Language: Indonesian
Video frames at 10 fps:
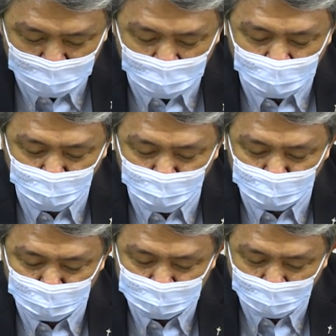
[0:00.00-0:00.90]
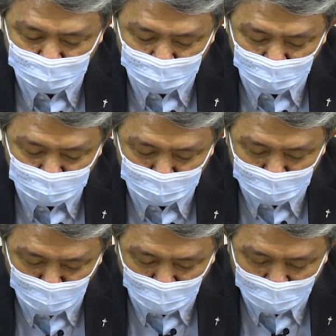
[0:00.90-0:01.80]
Aku mengutus kamu untuk
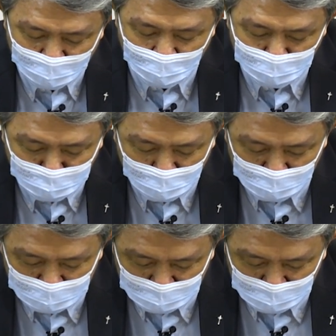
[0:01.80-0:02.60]
menuai apa yang